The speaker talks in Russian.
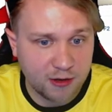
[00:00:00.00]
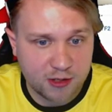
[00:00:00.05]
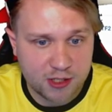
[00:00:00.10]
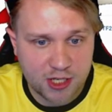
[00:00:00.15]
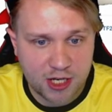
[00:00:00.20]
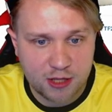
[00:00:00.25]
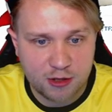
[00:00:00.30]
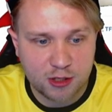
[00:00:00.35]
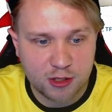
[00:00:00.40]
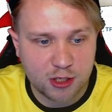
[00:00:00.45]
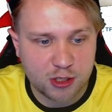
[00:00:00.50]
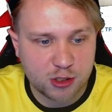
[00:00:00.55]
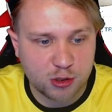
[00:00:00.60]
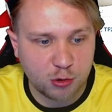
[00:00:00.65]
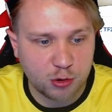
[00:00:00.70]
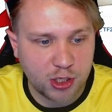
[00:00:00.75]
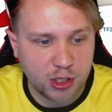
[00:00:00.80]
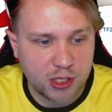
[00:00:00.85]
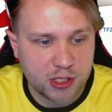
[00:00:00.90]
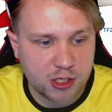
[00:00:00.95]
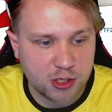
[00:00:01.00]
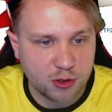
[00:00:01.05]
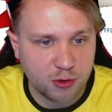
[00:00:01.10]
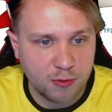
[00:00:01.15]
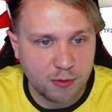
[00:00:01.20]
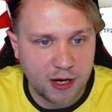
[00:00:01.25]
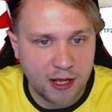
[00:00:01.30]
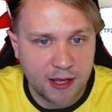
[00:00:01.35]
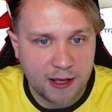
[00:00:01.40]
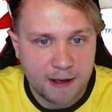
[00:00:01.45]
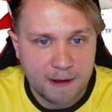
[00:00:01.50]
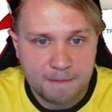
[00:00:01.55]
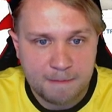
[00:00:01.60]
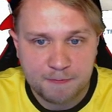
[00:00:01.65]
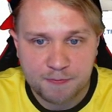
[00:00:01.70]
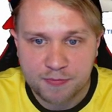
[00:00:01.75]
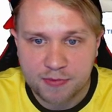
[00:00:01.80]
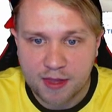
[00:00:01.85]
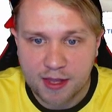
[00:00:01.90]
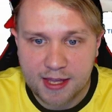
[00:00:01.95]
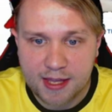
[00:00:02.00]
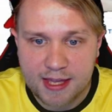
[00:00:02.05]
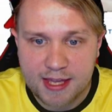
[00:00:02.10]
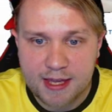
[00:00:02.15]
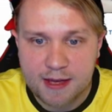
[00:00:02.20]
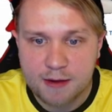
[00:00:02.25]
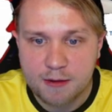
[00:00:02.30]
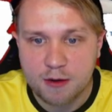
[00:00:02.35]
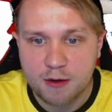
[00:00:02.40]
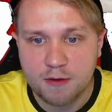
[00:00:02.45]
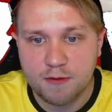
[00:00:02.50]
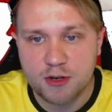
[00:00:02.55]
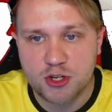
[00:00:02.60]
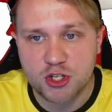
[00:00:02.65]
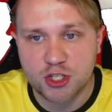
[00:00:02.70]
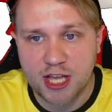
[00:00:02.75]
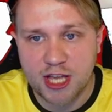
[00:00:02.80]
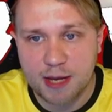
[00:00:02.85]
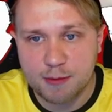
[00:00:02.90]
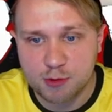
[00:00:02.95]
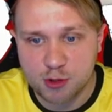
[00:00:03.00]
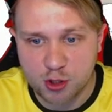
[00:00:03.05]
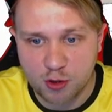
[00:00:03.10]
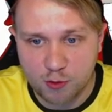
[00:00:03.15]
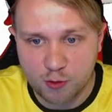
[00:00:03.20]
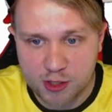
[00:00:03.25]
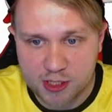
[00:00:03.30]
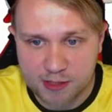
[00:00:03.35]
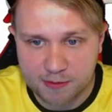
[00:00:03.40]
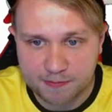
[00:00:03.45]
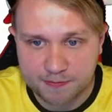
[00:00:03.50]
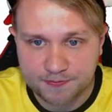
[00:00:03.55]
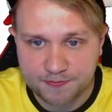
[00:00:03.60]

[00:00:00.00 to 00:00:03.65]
цену, это 130 рублей, и вычитаем 108.